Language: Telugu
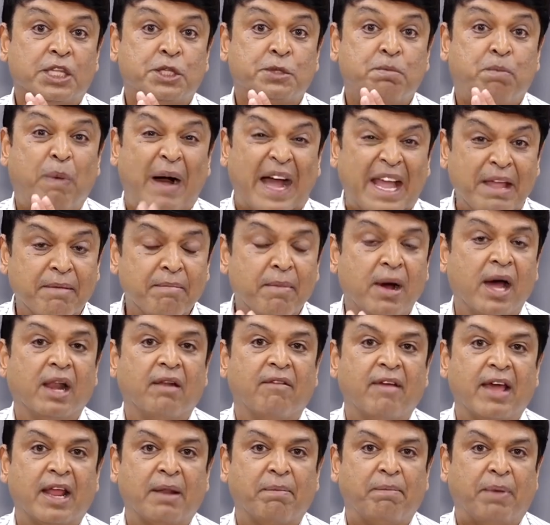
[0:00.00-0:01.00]
స్పై
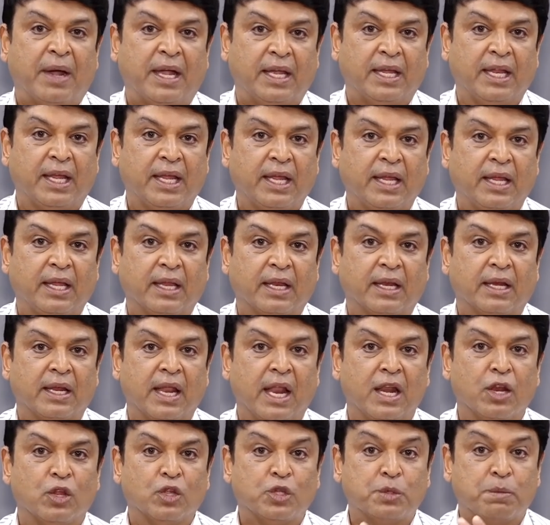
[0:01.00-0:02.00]
మాల్వేర్ పెట్టి
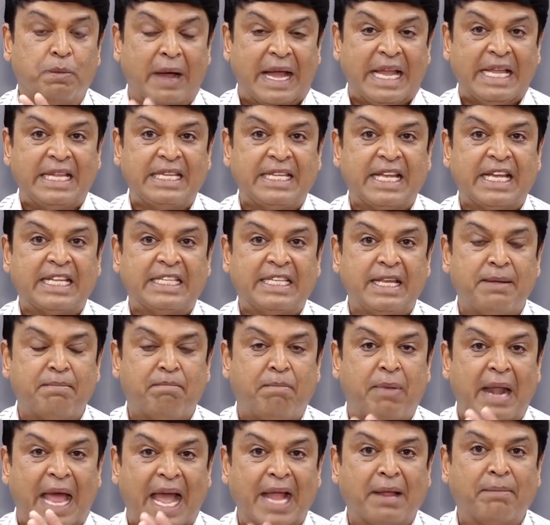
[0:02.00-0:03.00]
నన్ను స్పై చేసి
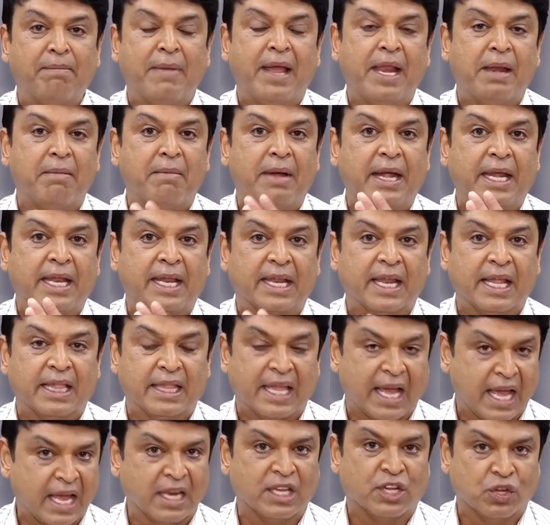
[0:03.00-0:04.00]
బ్లాక్మెయిల్ మెటీరియల్
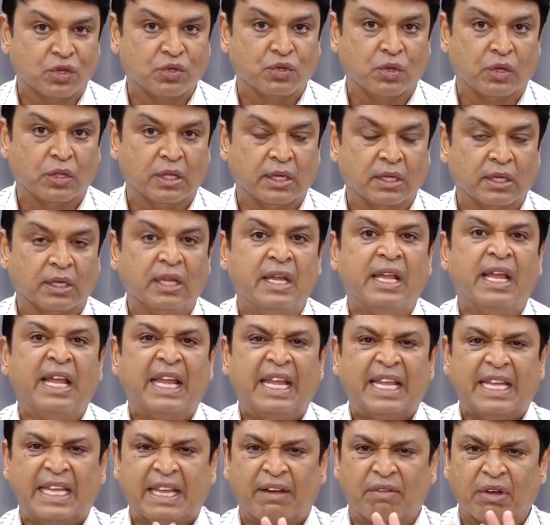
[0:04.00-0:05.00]
తయారు చేస్తోంది
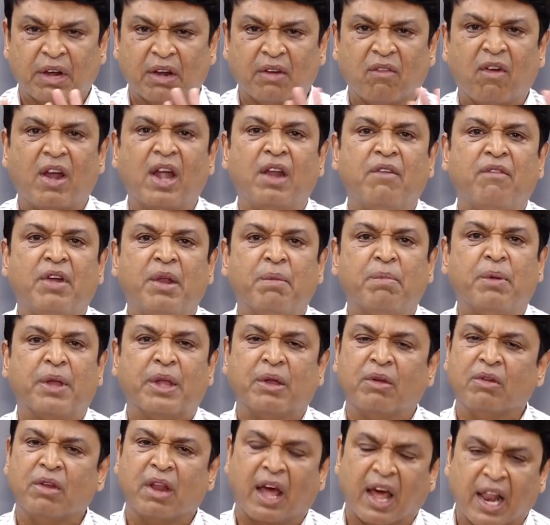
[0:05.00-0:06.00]
ఎవరు వాళ్ళు
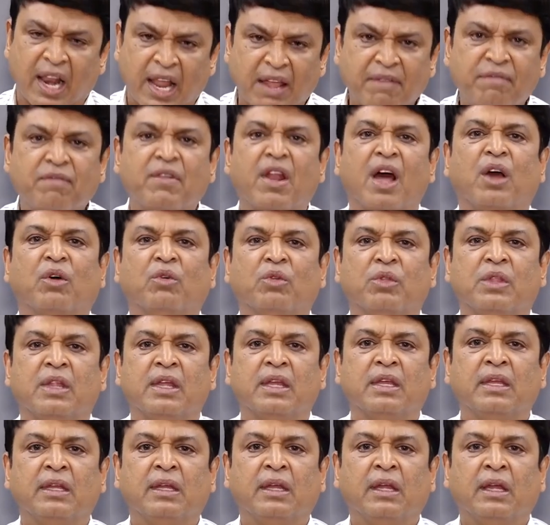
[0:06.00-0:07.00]
విడిపోయావు నా లైఫ్
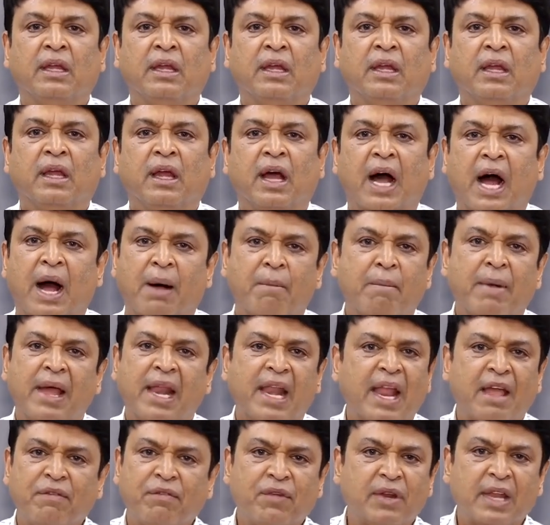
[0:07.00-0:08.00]
నాకుంది
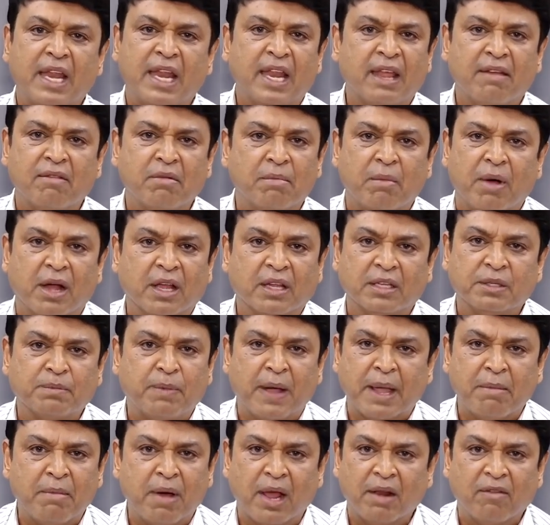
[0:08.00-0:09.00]
అమ్మాయి లైఫ్ నేనేమి మా
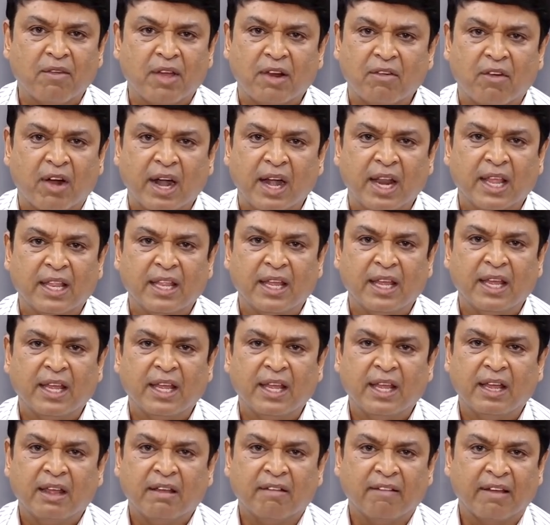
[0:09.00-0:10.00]
స్పై మాల్వేర్ వాడలేదే
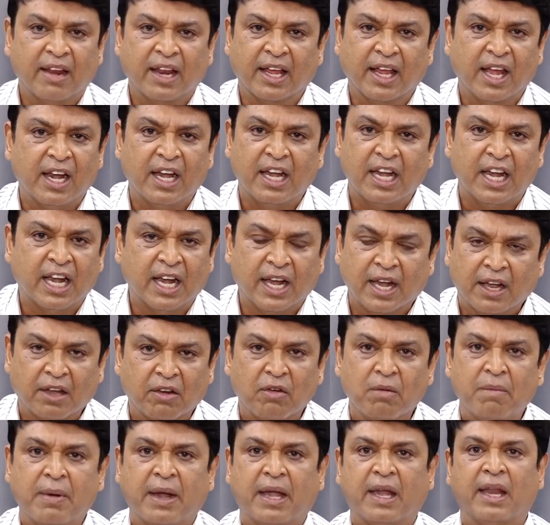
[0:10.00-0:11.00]
వెనకాల
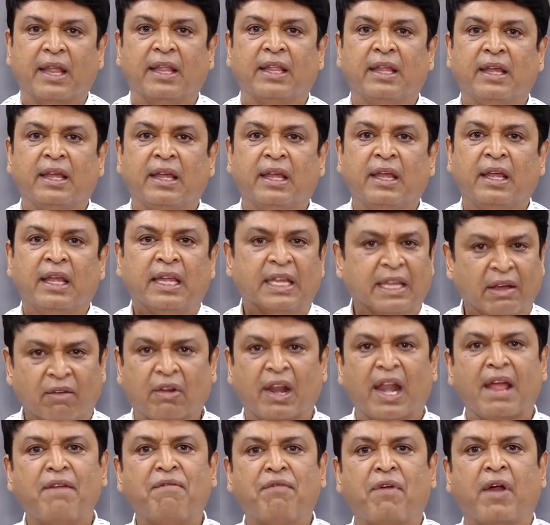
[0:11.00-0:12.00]
డిటెక్టివ్ని పెట్టలేదే
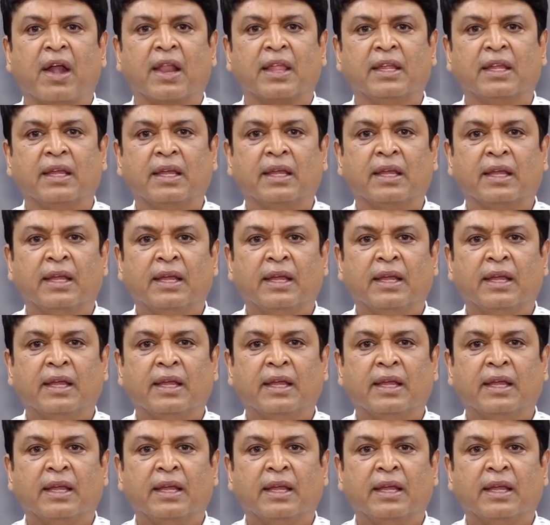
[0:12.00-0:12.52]
ఎవరి లైఫ్ వాడదే